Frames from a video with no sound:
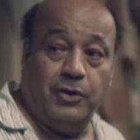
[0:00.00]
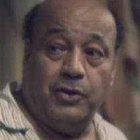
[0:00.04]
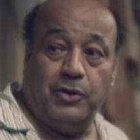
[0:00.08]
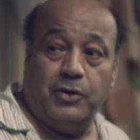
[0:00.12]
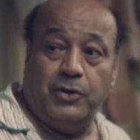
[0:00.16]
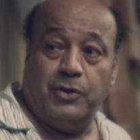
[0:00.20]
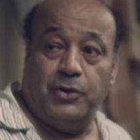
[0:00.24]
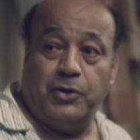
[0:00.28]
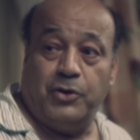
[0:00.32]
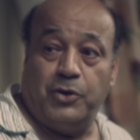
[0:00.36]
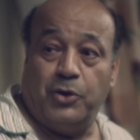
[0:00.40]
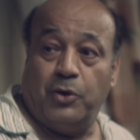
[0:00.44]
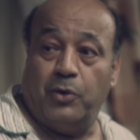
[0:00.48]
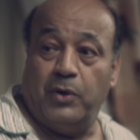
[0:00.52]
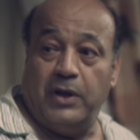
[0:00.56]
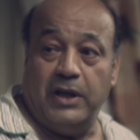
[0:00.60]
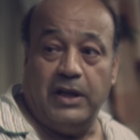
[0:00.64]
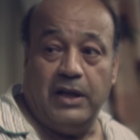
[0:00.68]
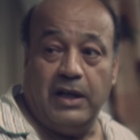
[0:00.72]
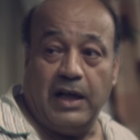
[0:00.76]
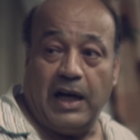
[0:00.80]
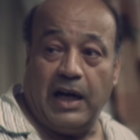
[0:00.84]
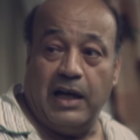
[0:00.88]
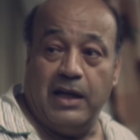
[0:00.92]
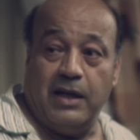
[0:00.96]
شغل ايه اللي
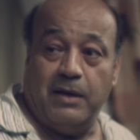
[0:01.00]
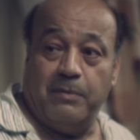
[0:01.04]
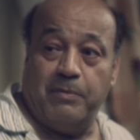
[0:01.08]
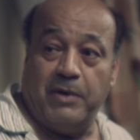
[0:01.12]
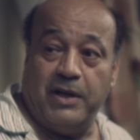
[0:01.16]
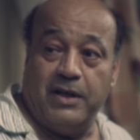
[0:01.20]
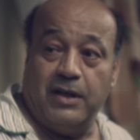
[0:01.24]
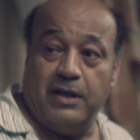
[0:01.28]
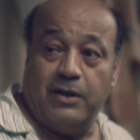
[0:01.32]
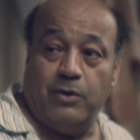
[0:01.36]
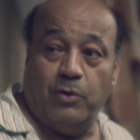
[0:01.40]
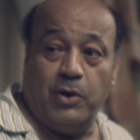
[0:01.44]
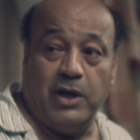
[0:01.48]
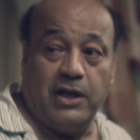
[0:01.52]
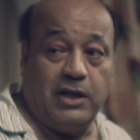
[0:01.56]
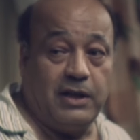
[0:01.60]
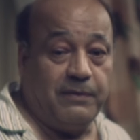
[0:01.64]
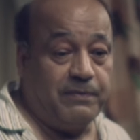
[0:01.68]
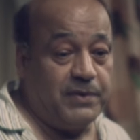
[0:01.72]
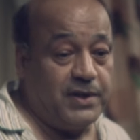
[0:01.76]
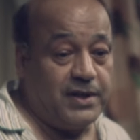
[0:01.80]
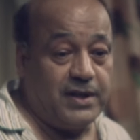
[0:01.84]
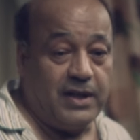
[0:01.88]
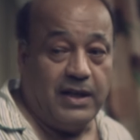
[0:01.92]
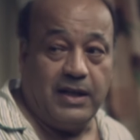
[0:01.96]
هيقبلني دلوقتي في
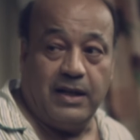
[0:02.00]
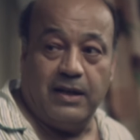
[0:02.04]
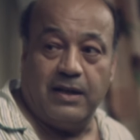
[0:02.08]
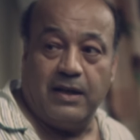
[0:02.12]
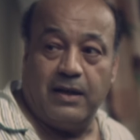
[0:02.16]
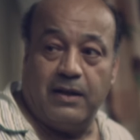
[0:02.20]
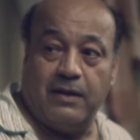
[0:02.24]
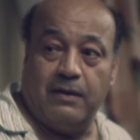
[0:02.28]
السن ده